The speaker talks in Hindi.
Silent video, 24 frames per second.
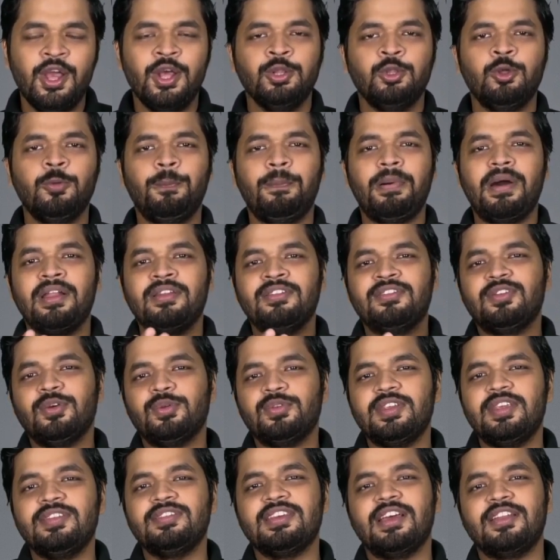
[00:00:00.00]
तो 500
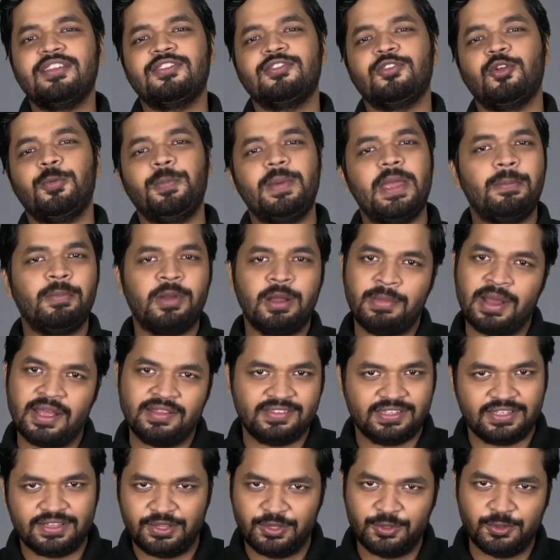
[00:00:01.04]
से सात सौ रुपए आप कमा
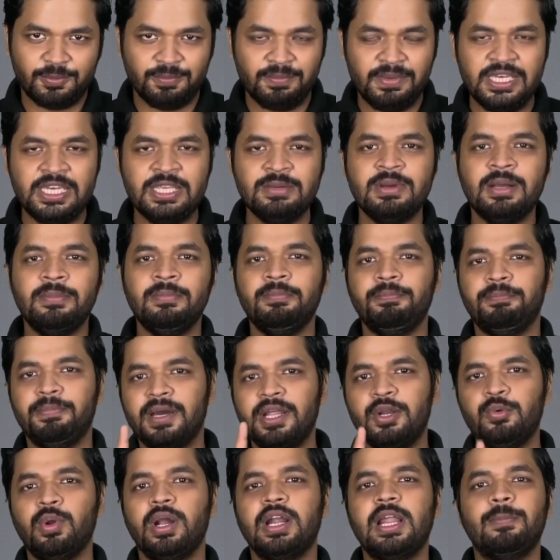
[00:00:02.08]
सकते हो मिनिमम
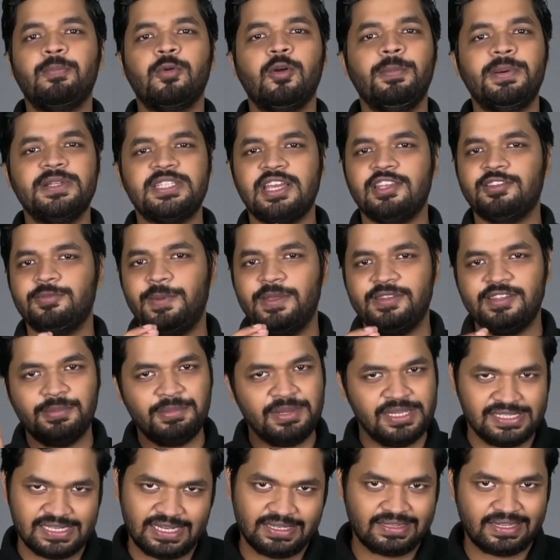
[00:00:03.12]
पर वर्ड आपको पचास पैसे
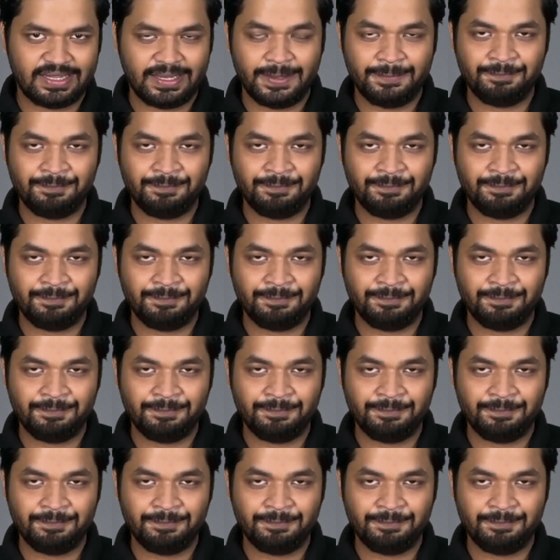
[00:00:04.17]
मिल जाते हैं